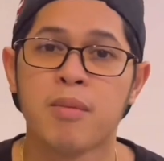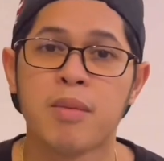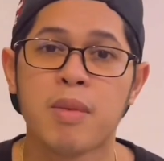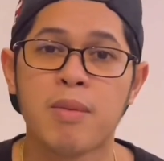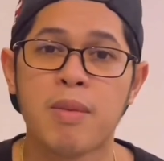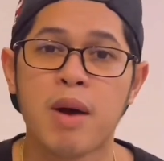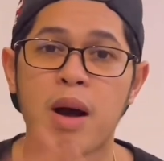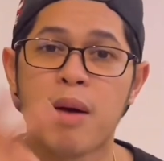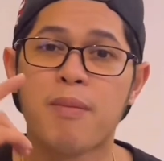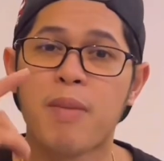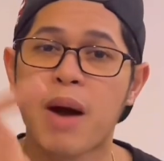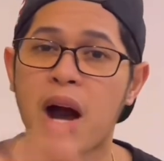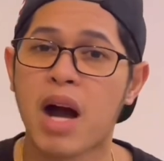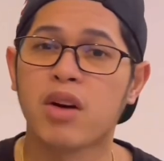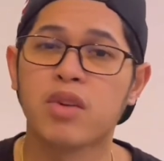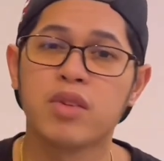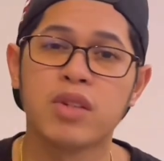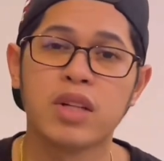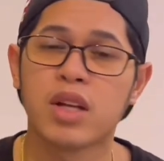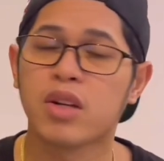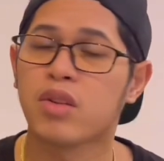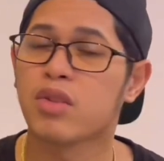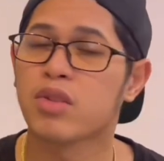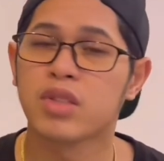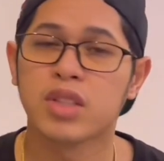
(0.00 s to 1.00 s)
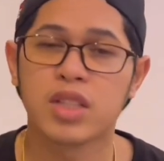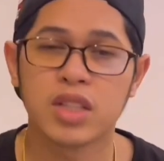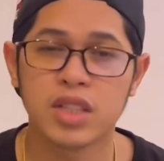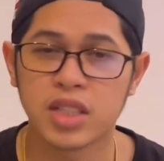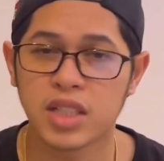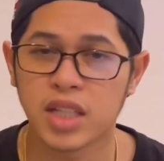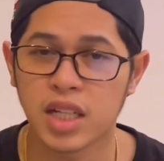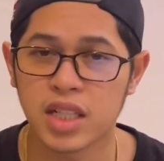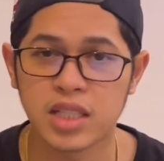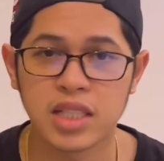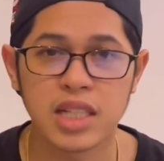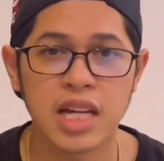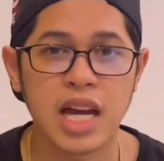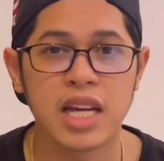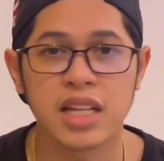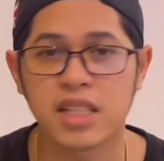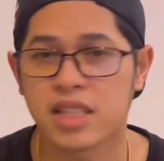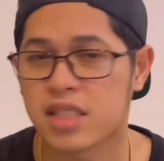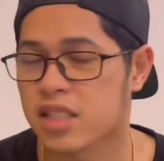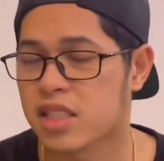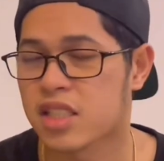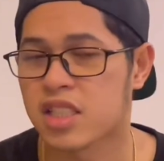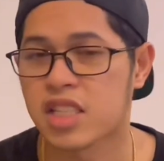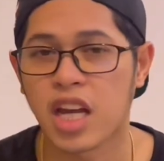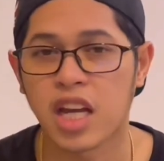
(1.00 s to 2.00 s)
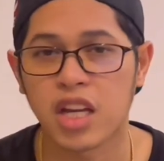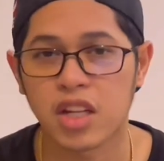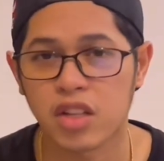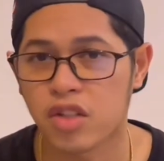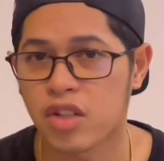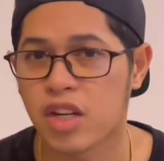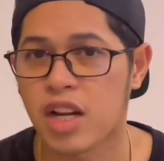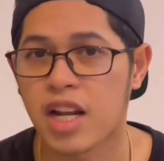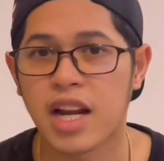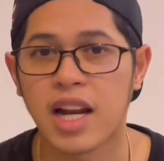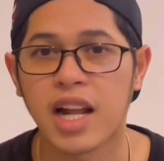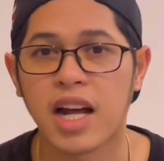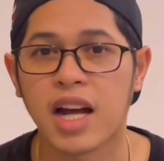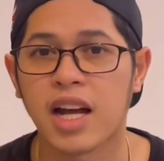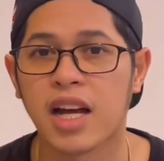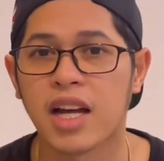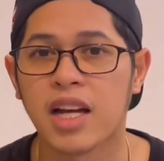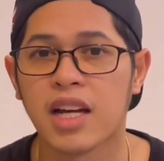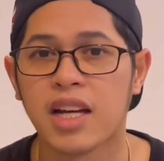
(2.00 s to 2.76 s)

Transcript: May mga bagong laro din dyan guys. Check nyo na lang.